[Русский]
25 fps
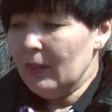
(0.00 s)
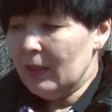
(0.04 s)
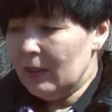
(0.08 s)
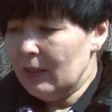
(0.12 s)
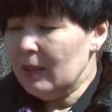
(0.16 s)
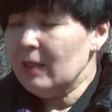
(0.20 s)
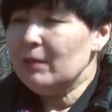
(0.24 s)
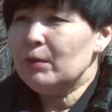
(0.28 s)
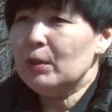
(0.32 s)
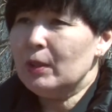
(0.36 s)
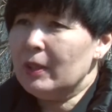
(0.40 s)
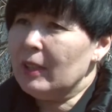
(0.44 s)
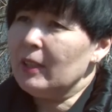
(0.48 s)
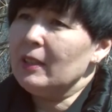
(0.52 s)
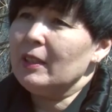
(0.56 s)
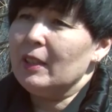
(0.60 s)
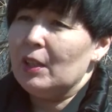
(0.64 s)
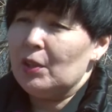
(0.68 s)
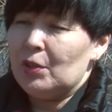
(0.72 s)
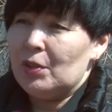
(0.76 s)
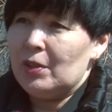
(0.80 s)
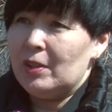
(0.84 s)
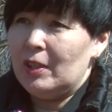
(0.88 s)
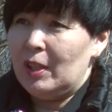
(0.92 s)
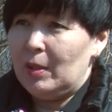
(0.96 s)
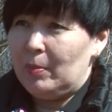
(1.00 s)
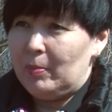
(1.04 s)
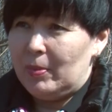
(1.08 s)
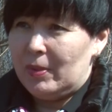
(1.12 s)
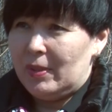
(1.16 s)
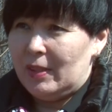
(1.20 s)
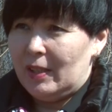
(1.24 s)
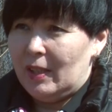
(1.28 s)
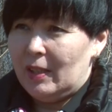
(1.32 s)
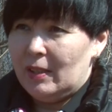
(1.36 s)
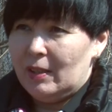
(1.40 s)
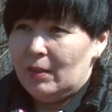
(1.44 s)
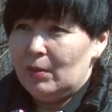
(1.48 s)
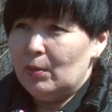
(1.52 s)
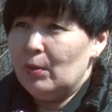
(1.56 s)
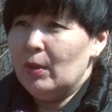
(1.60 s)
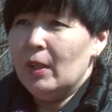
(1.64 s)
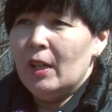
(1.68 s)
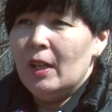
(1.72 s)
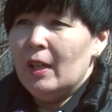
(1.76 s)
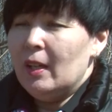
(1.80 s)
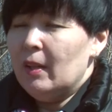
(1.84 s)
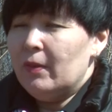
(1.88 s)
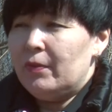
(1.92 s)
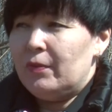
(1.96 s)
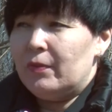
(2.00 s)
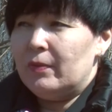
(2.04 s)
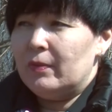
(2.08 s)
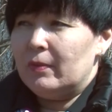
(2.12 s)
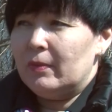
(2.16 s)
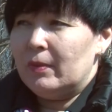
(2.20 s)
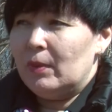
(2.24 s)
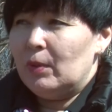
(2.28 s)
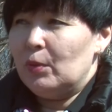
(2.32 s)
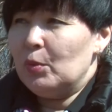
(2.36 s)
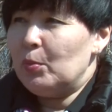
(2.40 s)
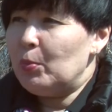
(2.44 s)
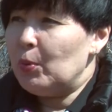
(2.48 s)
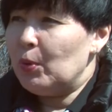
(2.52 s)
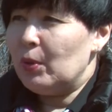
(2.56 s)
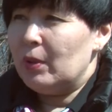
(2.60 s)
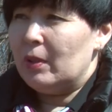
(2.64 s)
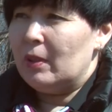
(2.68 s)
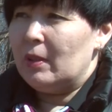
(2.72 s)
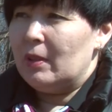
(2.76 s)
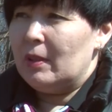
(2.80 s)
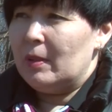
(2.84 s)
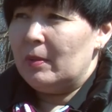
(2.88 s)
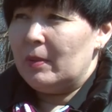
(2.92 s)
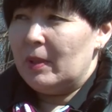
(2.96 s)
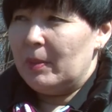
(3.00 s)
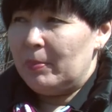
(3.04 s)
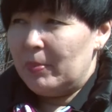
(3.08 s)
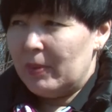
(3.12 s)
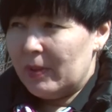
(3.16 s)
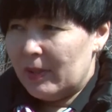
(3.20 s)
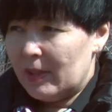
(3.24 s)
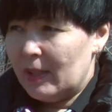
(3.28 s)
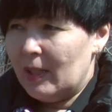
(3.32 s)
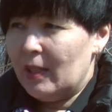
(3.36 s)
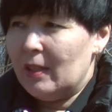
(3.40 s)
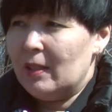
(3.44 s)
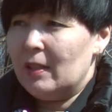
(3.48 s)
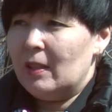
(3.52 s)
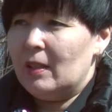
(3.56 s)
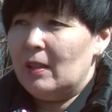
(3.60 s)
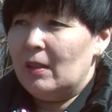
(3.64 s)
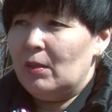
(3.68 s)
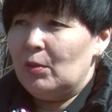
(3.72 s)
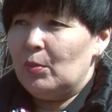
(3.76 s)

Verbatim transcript: и его краткое жизнеописание. Ну, любое описание,